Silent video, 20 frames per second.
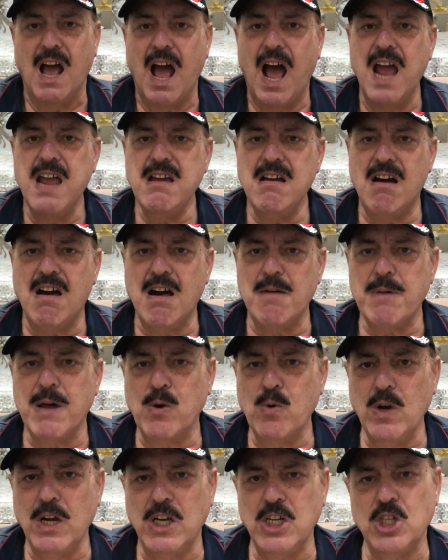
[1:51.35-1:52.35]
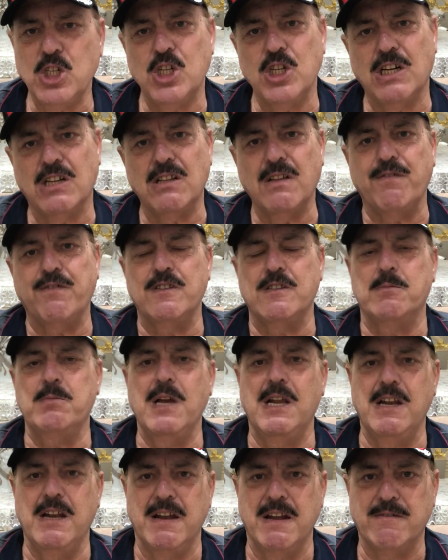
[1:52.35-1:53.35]
اي خبر وحش يحتفظ
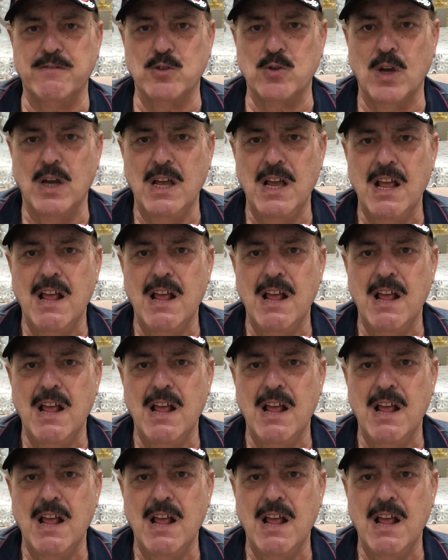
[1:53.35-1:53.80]
به لنفسه